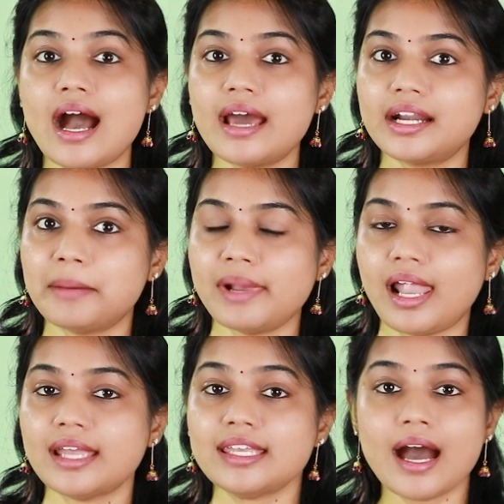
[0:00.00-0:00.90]
யாரை
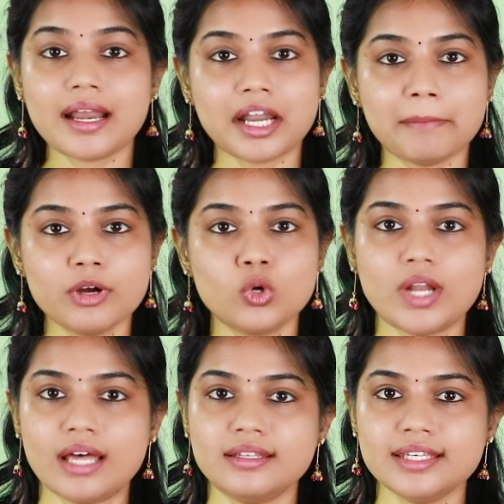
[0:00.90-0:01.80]
நம்பலாம் யாரை
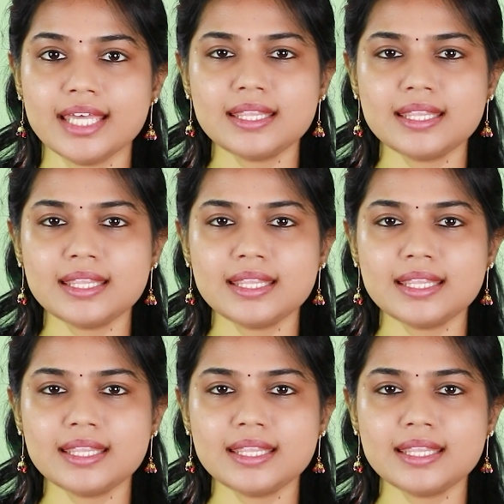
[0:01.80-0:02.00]
நம்பக்கூடாது